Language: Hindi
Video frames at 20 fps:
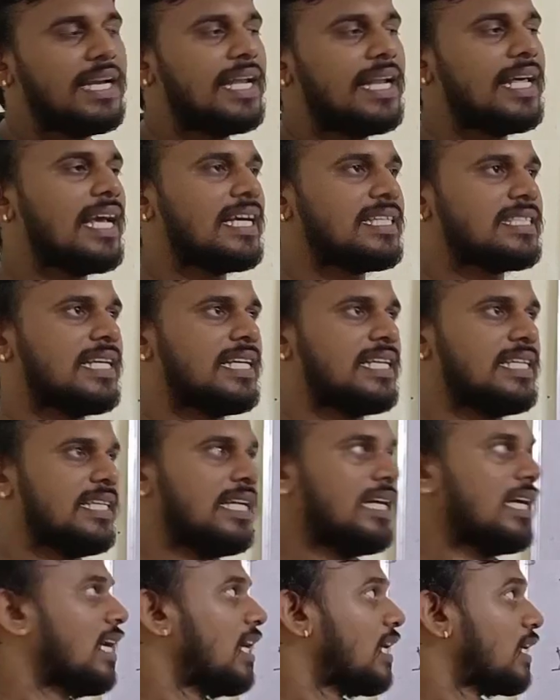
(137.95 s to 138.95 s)
नहीं ऐसा नहीं
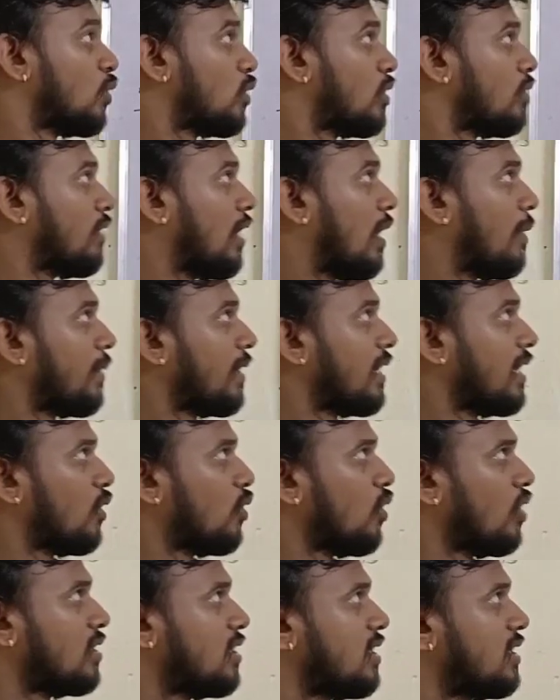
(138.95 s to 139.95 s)
है क्योंकि वहाँ पर
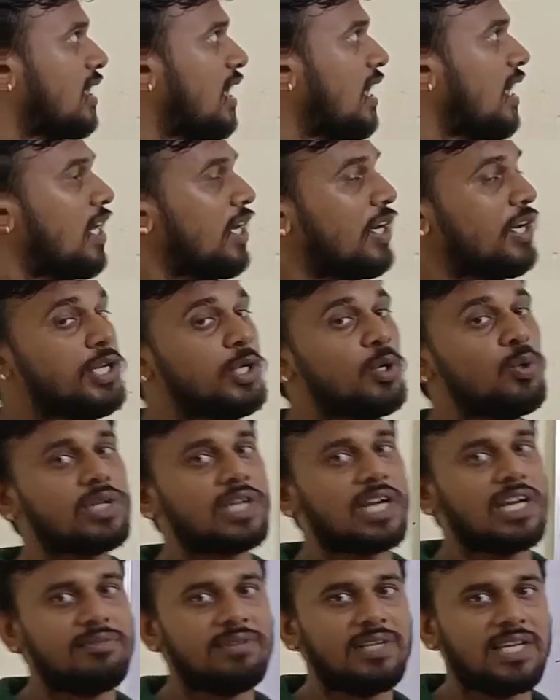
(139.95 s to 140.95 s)
एक और चीज़ है
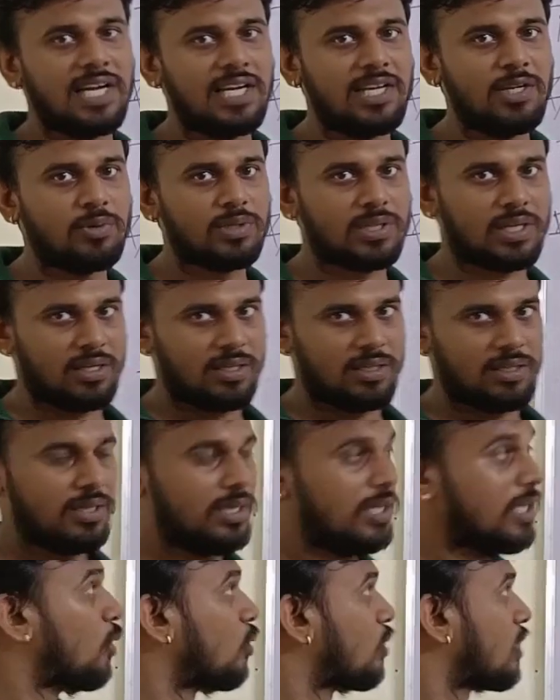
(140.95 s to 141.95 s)
न्यूट्रल भी है ना न्यूट्रल
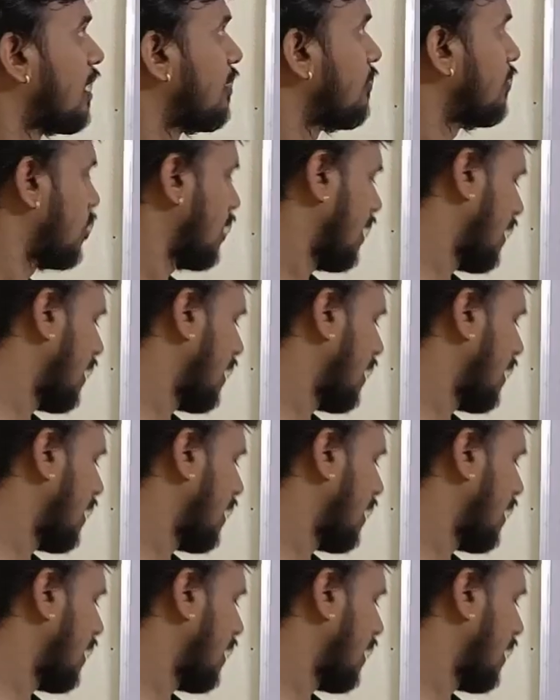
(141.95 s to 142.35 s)
न्यूट्रल भी